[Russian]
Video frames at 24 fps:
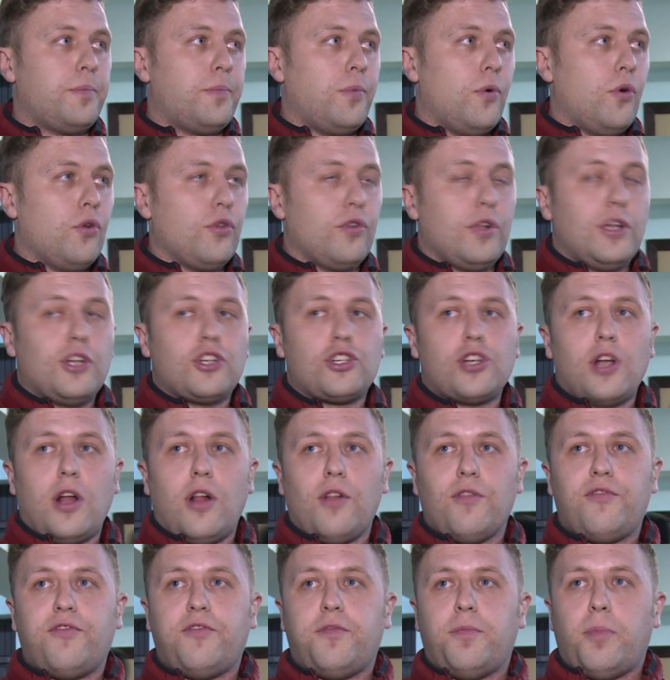он
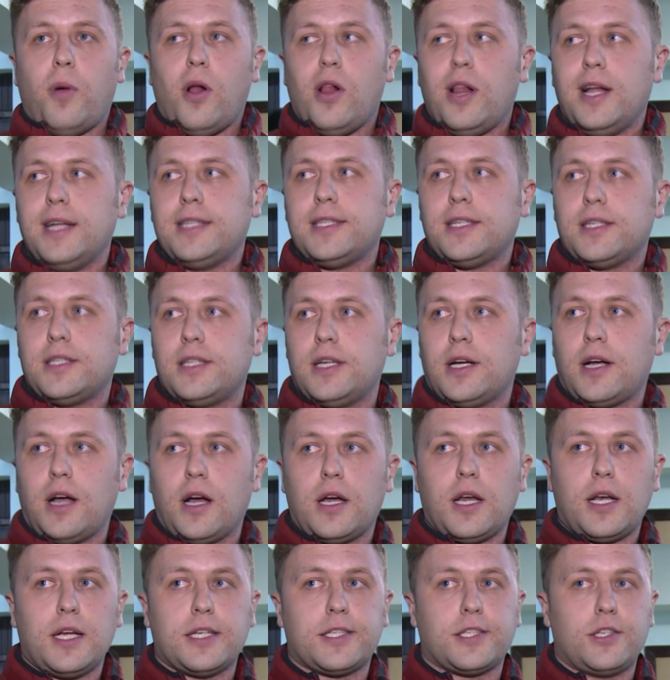лежал в палате, где
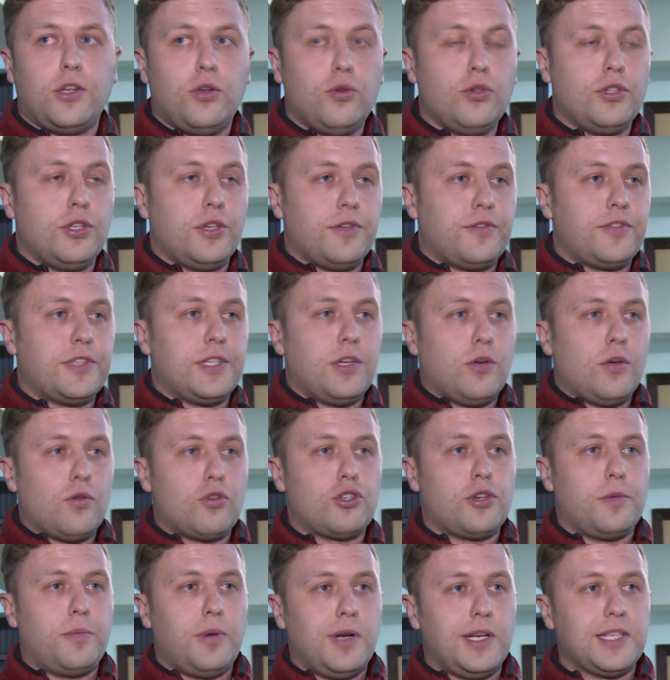как раз люди все
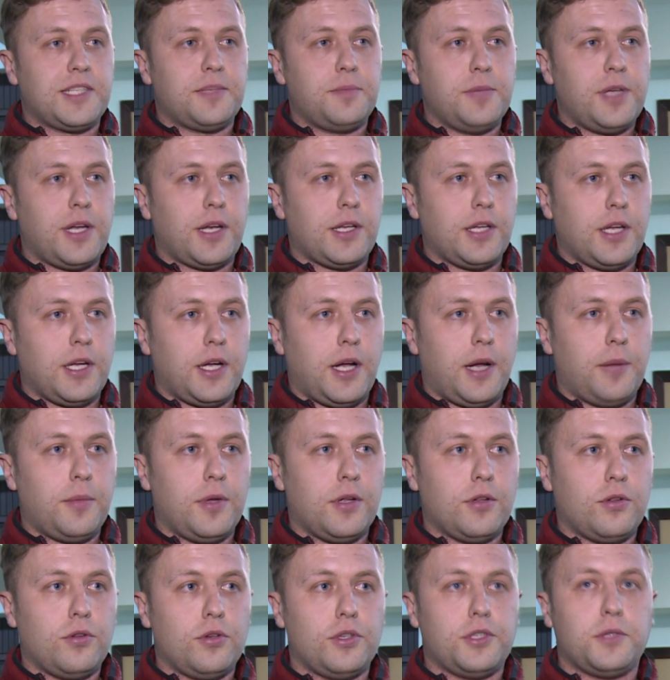уже были
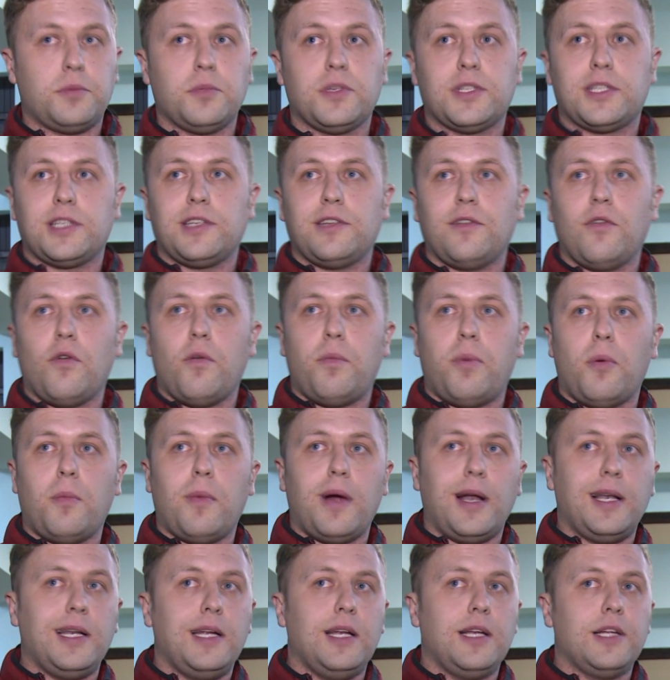смертниками. То есть мы за него
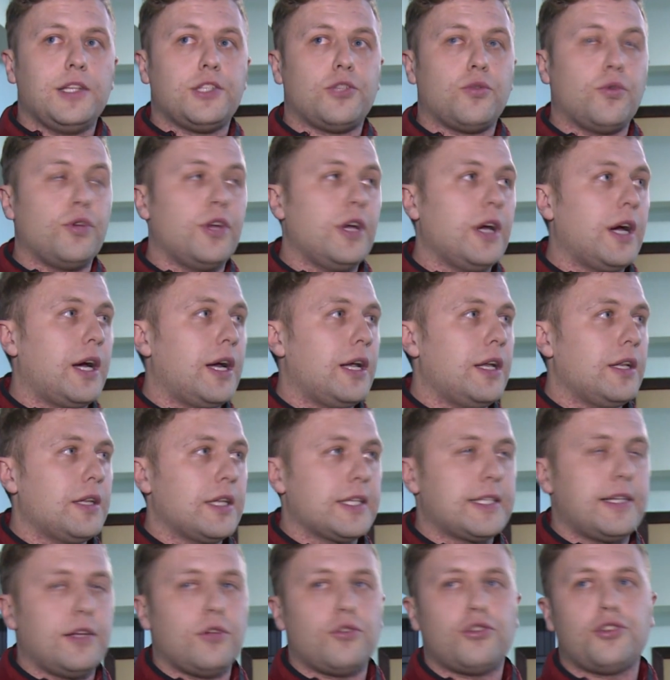помолились, уехали, на
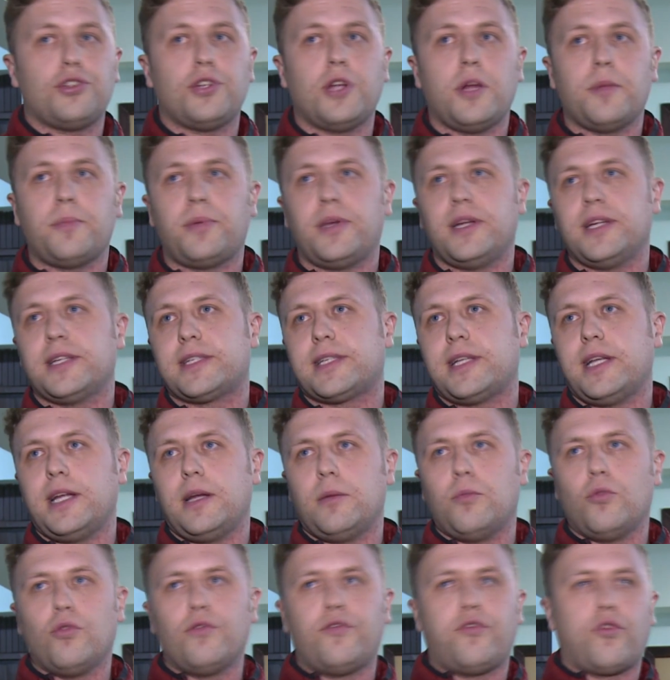следующий день принесли
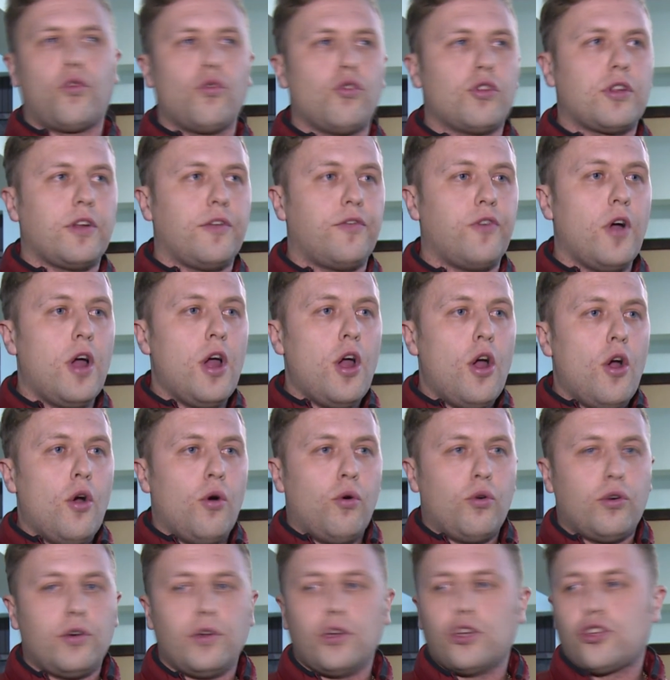ему фруктов.
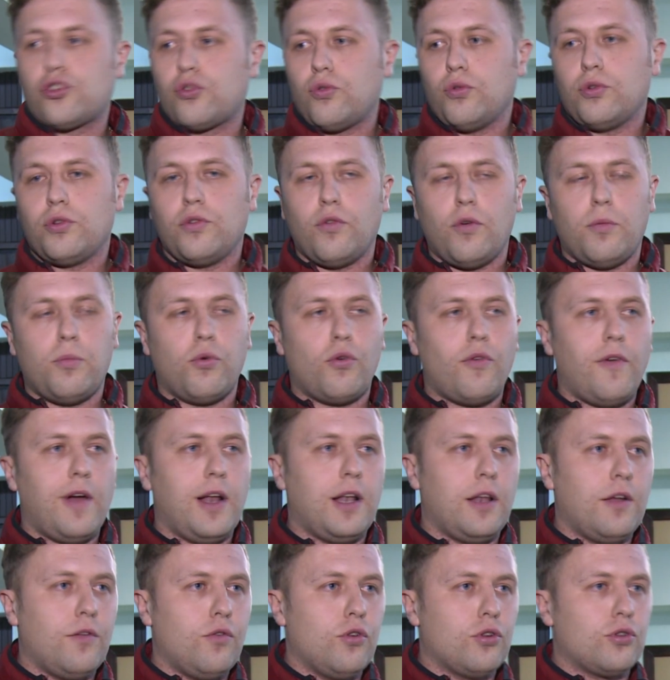Он говорит, что у него
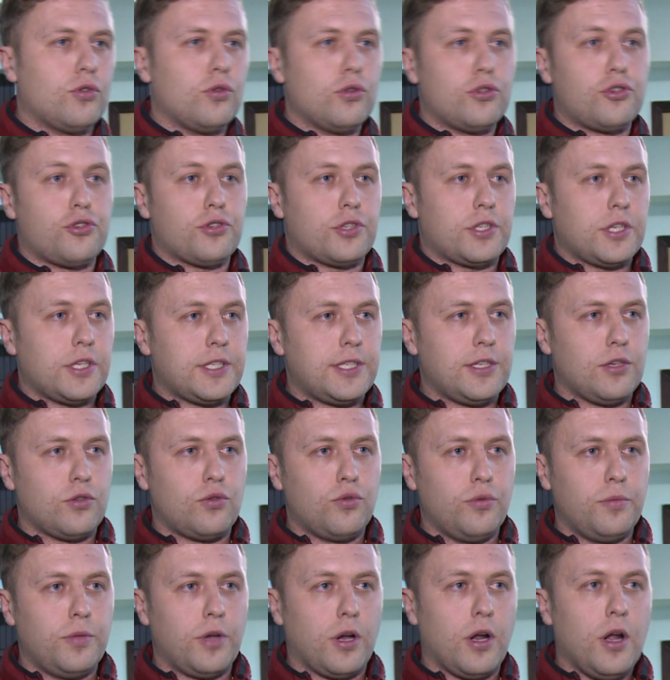буквально вот ночью сосед
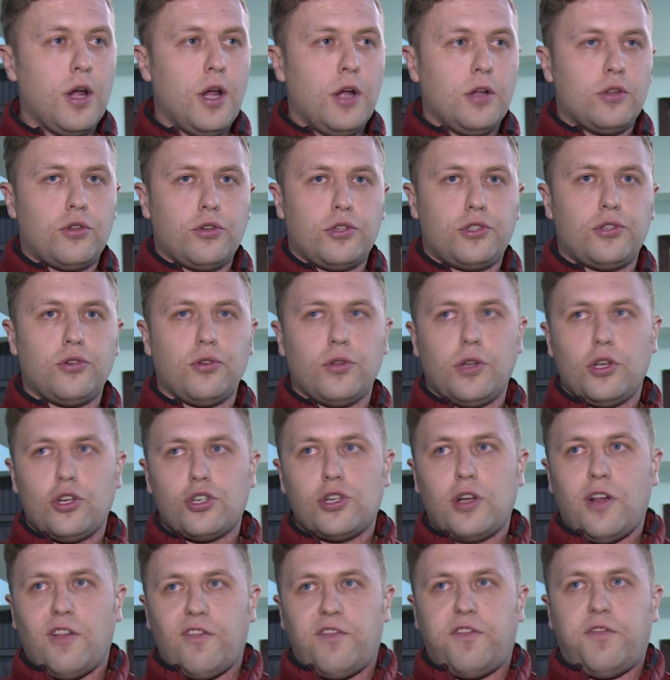умер. То есть он
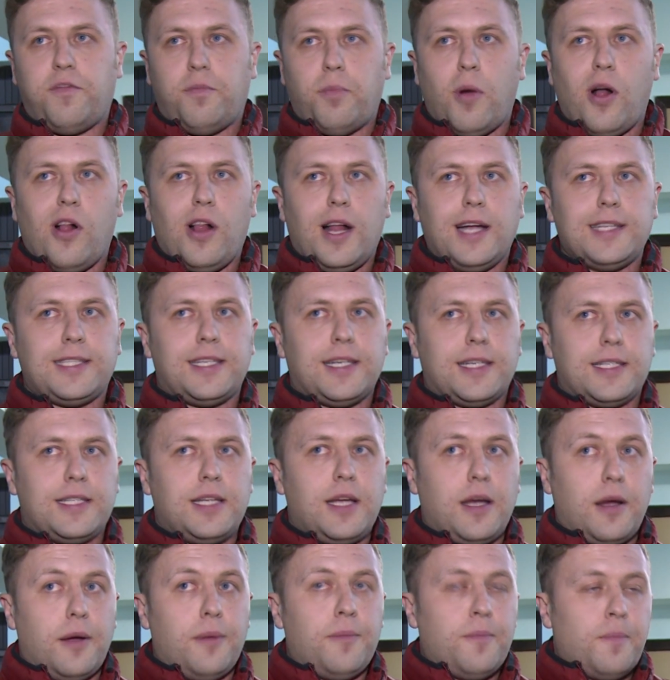лежал в палате,
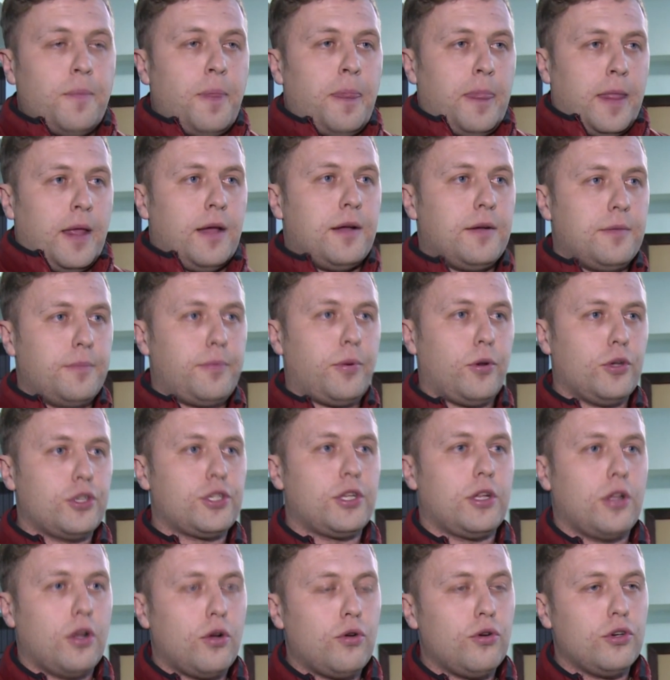где
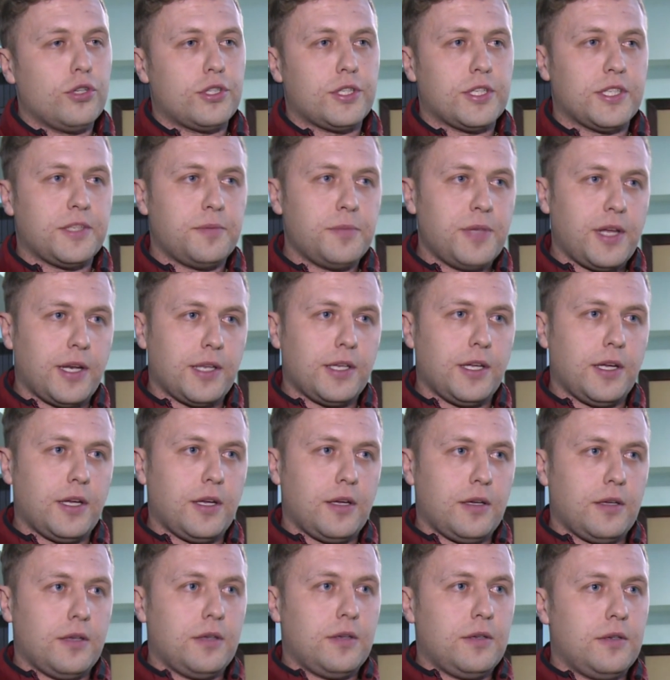просто находятся
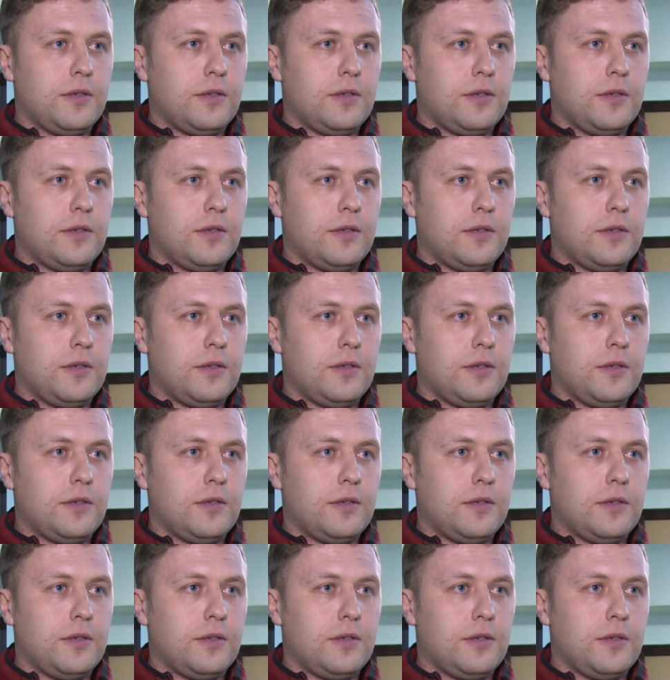смертники.